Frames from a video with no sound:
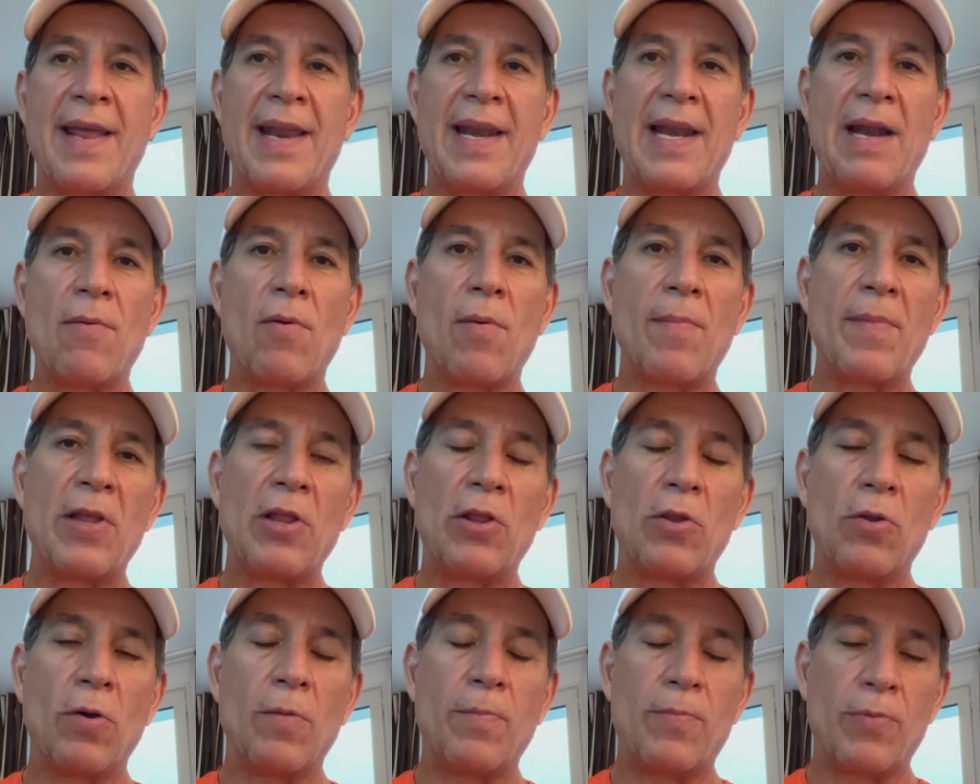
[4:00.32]
en el
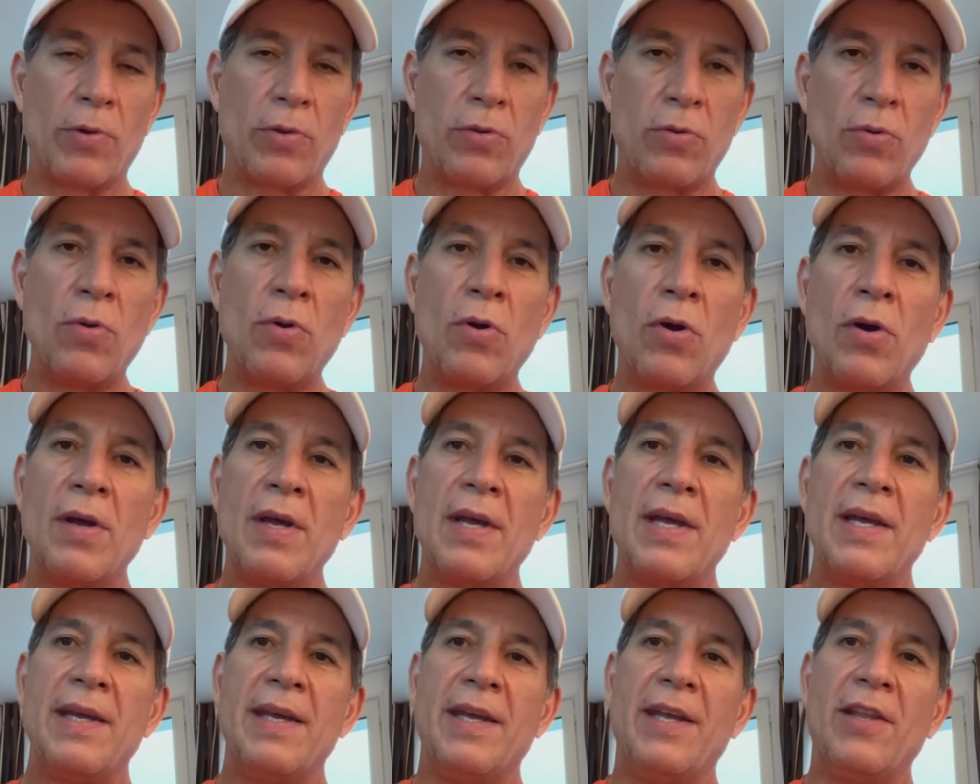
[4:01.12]
momento oportuno
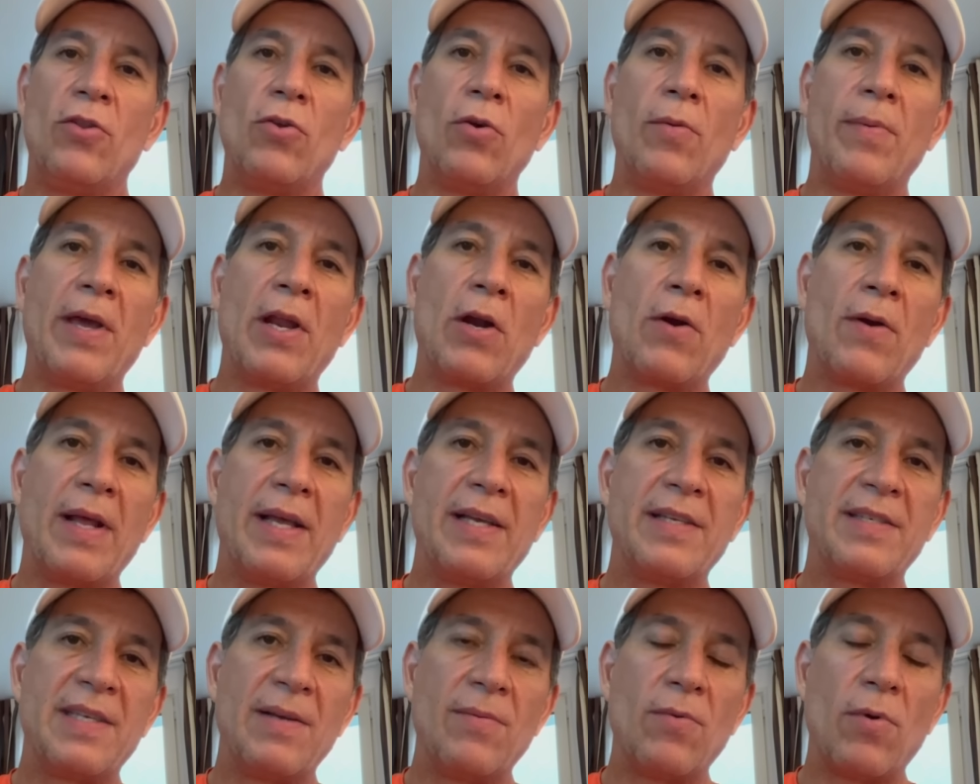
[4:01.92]
y tuvieron
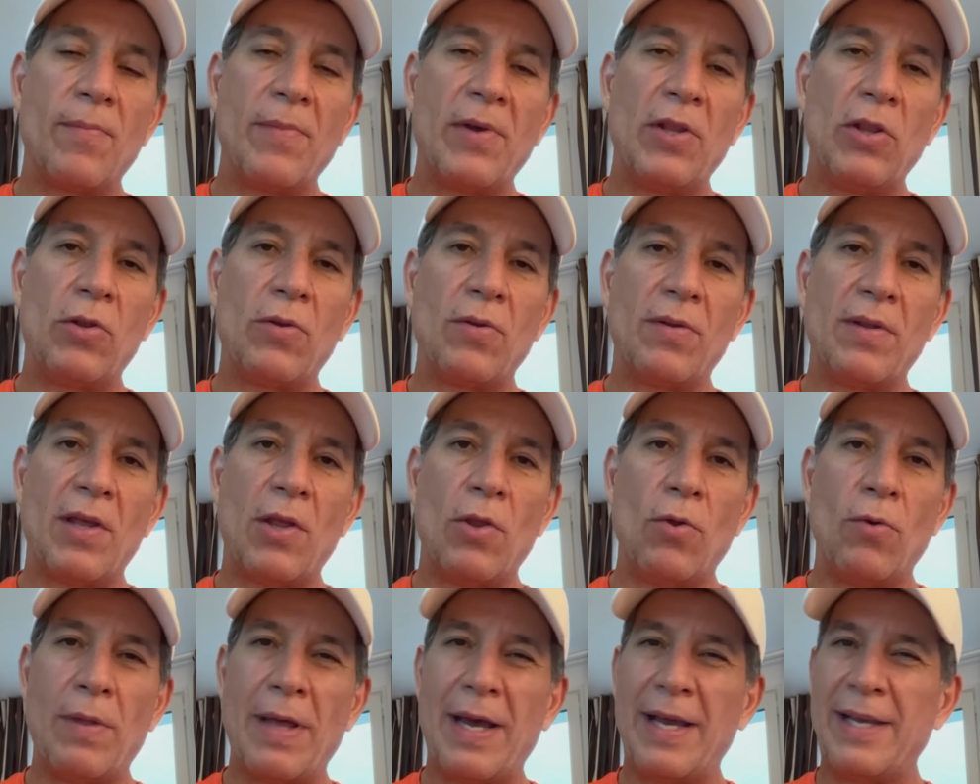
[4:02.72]
ese momento de
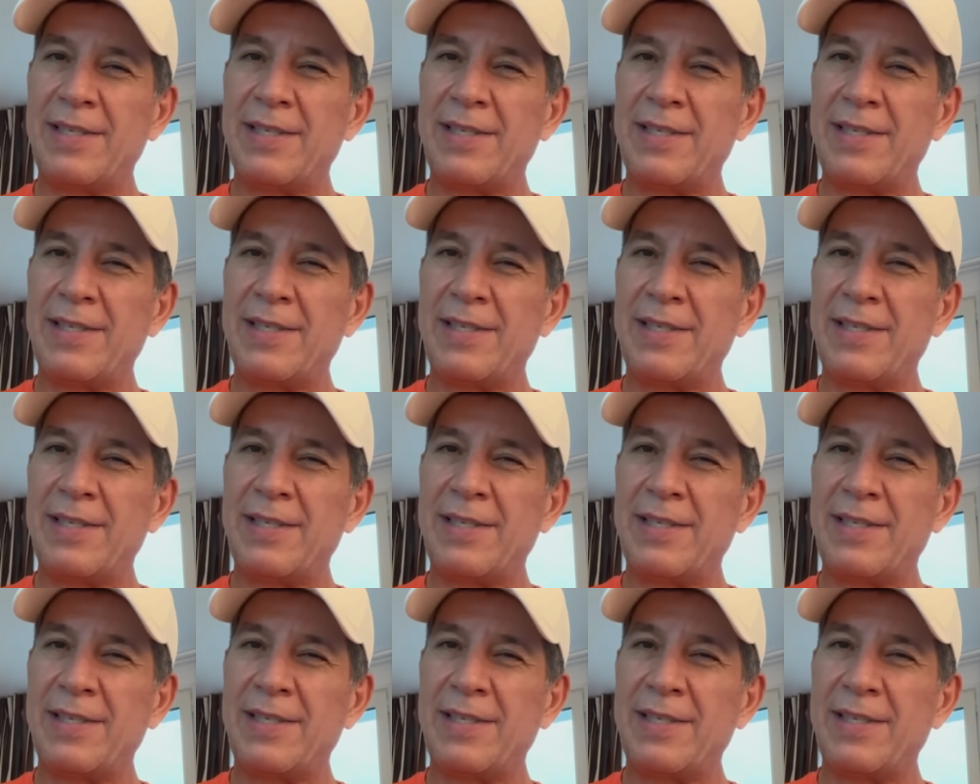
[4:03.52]
duda.